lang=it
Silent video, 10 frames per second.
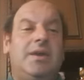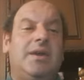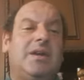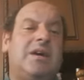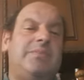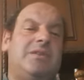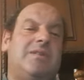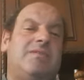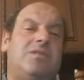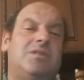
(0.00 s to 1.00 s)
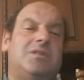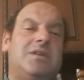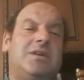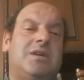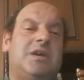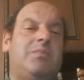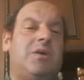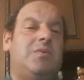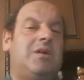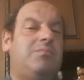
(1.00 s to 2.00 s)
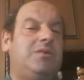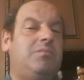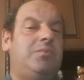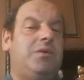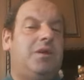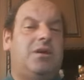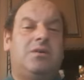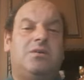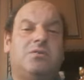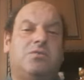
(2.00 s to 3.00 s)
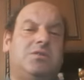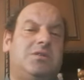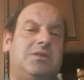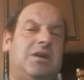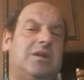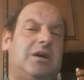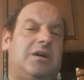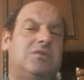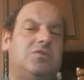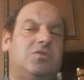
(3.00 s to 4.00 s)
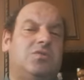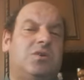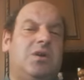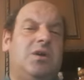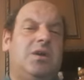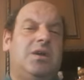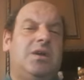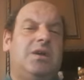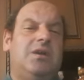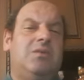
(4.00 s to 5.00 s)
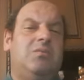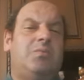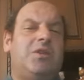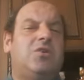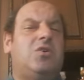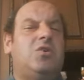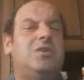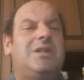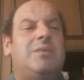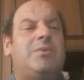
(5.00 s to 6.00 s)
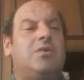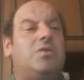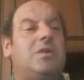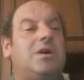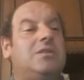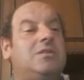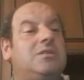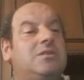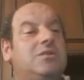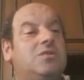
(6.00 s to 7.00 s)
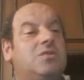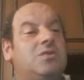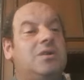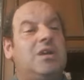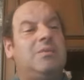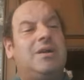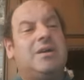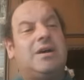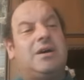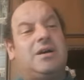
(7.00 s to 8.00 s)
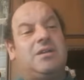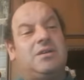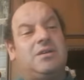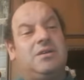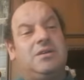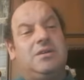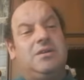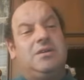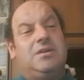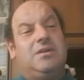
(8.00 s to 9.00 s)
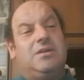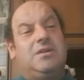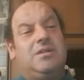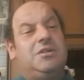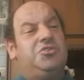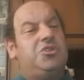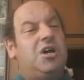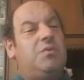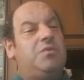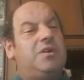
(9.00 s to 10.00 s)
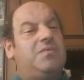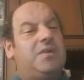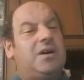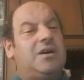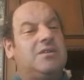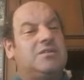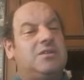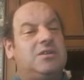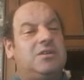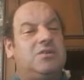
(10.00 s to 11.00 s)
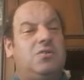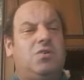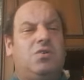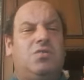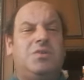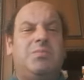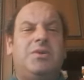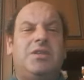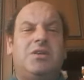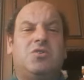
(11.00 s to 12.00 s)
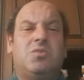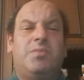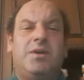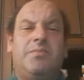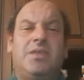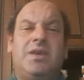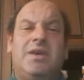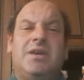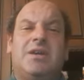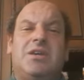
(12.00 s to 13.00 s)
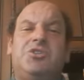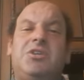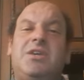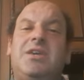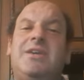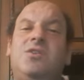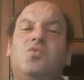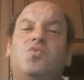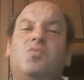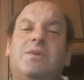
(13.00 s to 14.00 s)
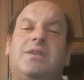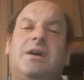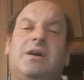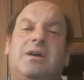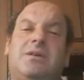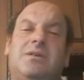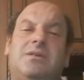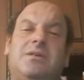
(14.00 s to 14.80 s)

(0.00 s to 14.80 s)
E capita a volte che apriamo la Bibbia così a caso eh, per cogliere la parola di Dio e magari eh, leggiamo una frase o una pericope che ci illumina,